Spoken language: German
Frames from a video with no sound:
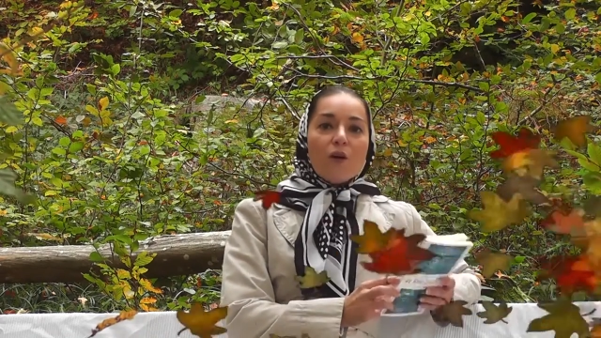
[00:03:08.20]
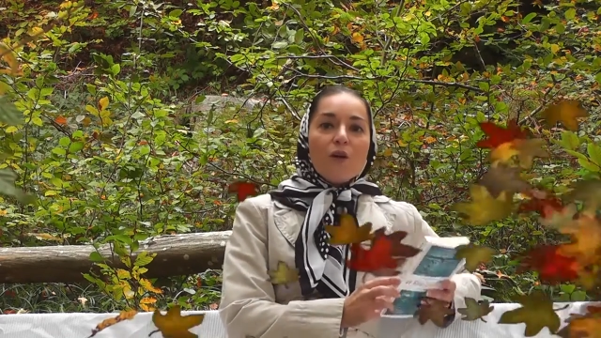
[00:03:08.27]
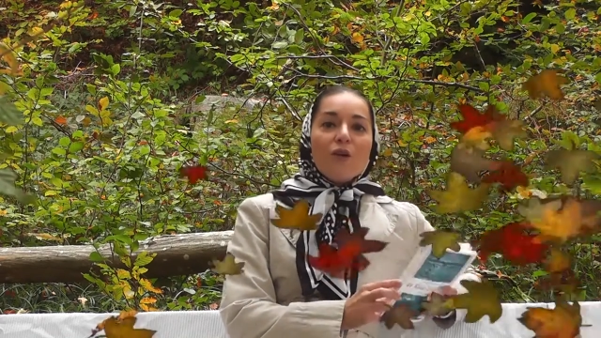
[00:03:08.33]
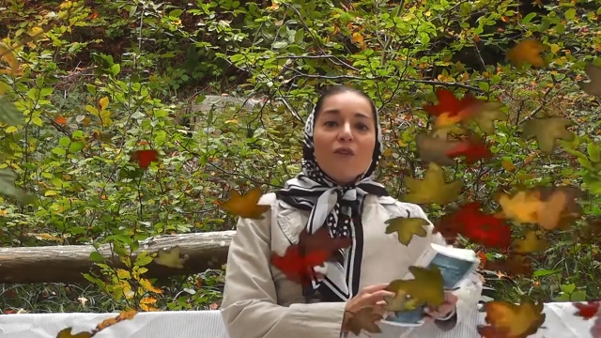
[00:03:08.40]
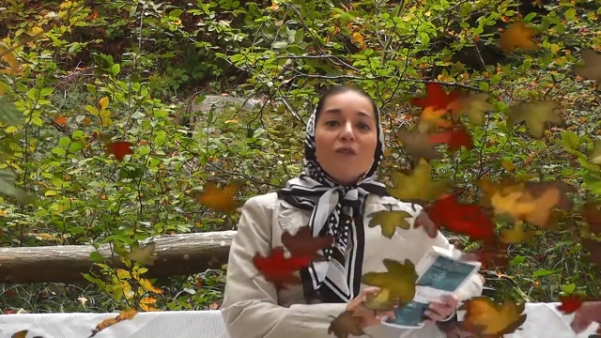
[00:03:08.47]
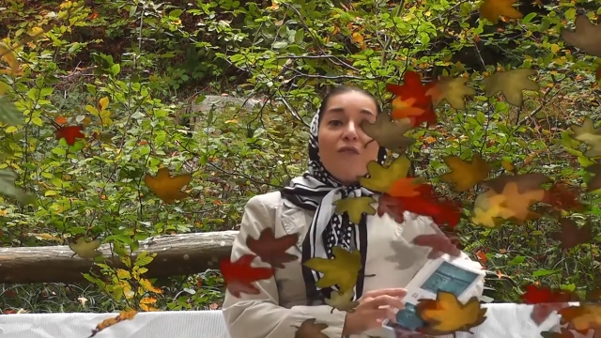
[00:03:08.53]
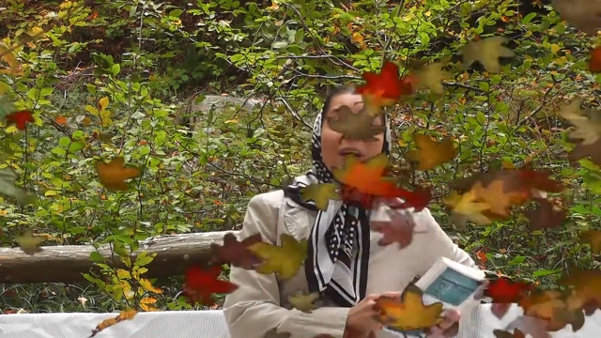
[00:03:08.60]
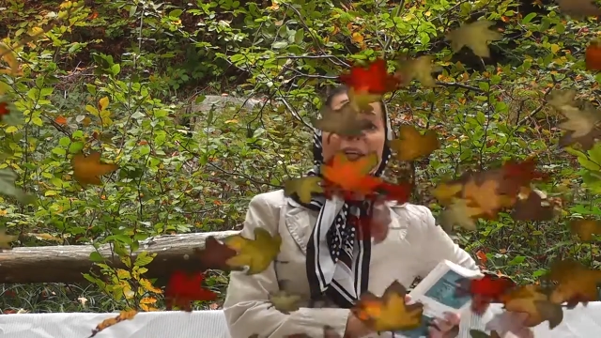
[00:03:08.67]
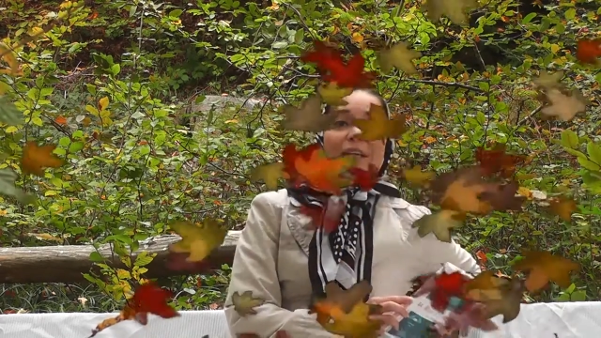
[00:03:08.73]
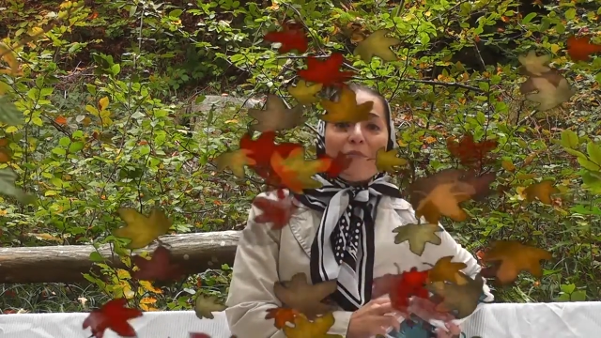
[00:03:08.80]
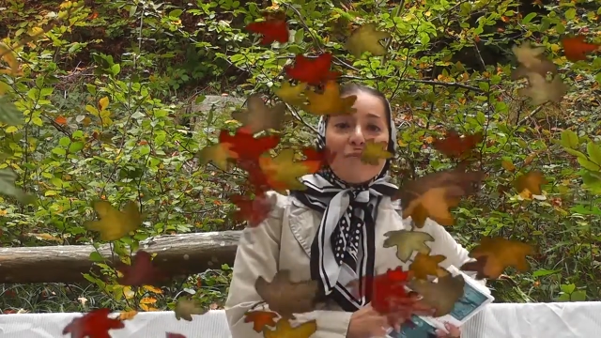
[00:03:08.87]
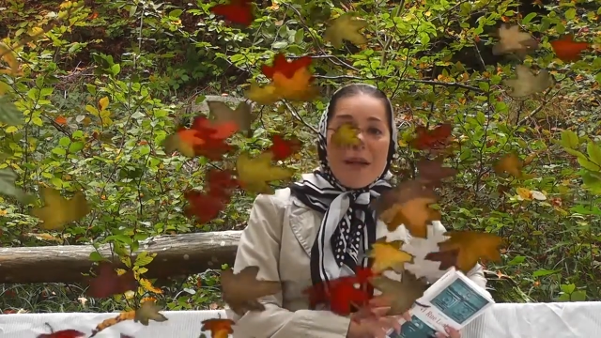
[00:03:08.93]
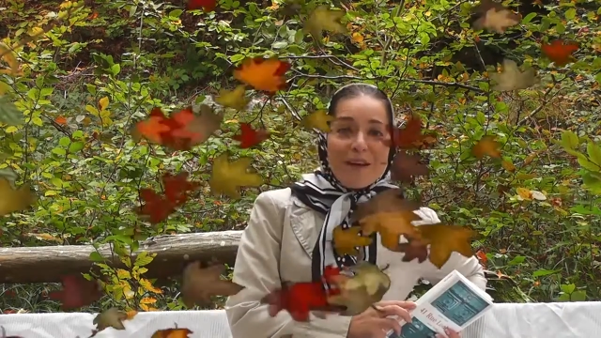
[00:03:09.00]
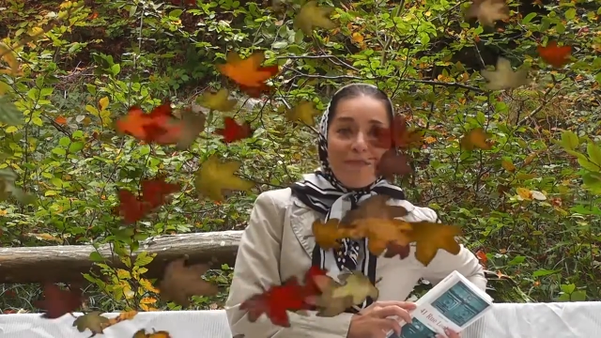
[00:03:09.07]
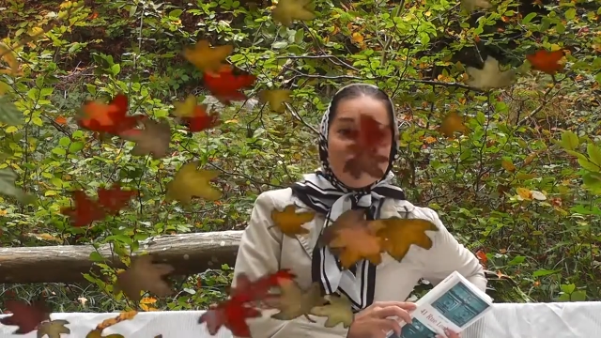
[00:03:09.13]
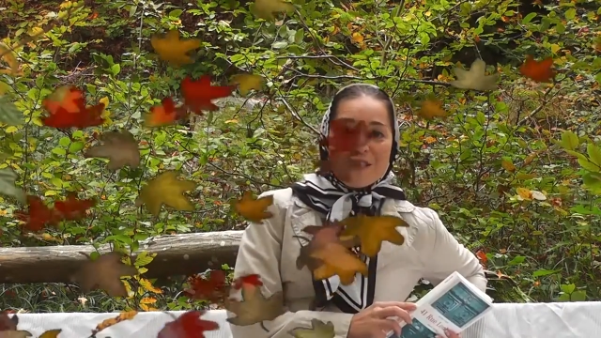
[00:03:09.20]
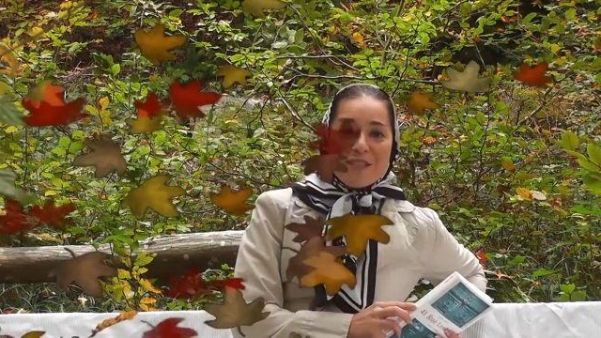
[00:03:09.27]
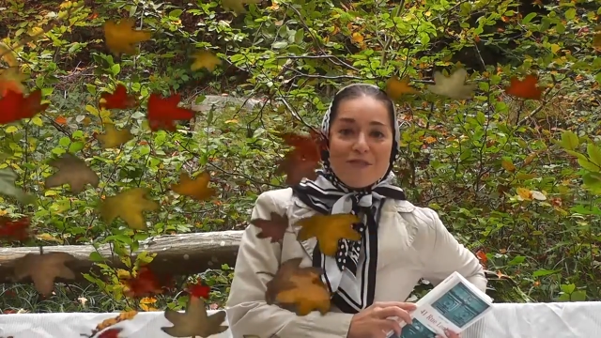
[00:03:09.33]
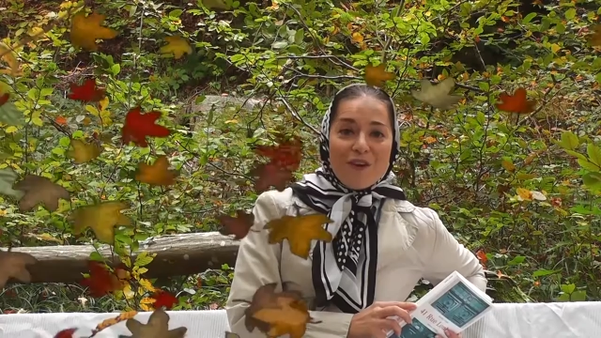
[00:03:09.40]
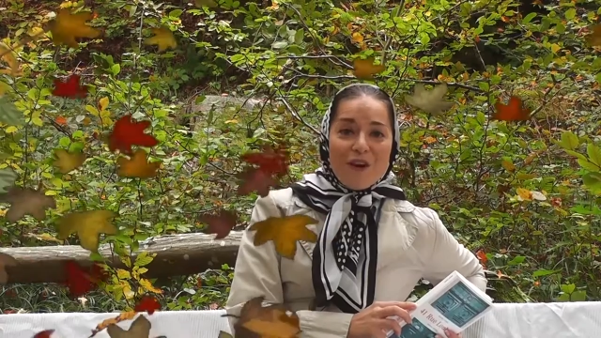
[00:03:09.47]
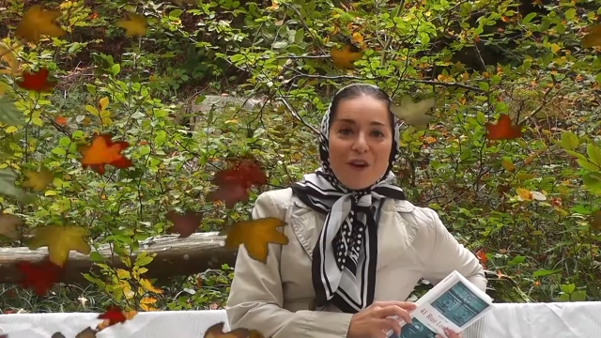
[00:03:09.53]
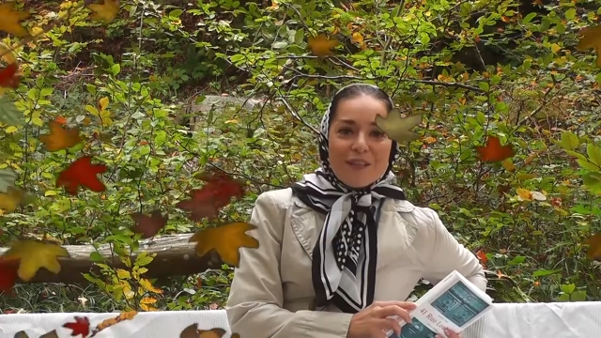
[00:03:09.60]
Und wenn ihr mehr
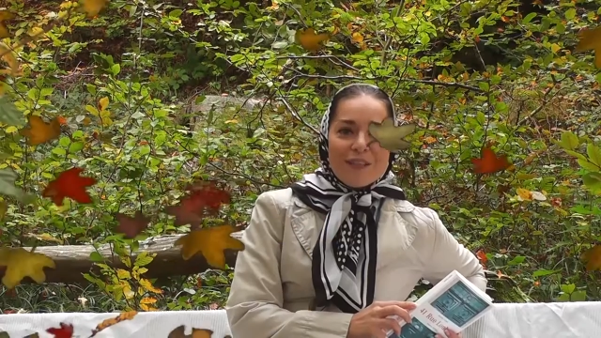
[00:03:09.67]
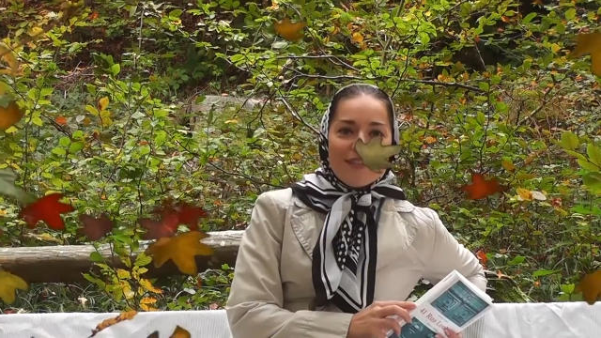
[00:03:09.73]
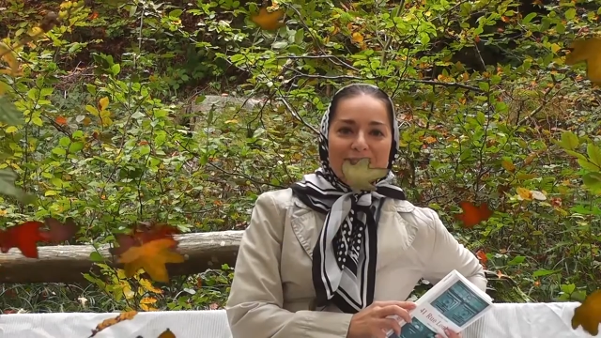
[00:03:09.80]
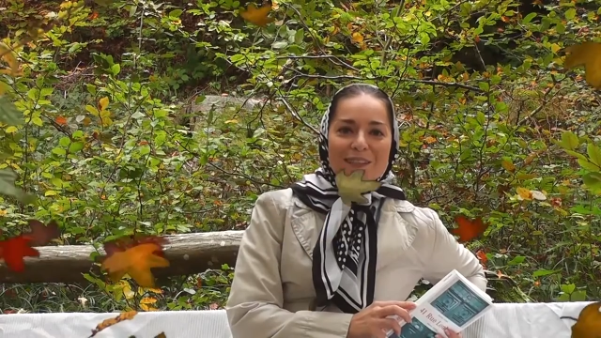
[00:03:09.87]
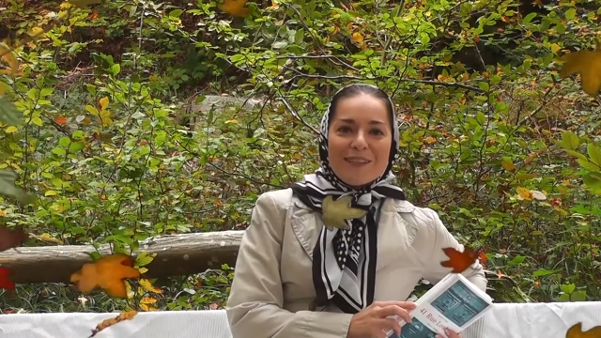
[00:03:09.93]
wissen wollt,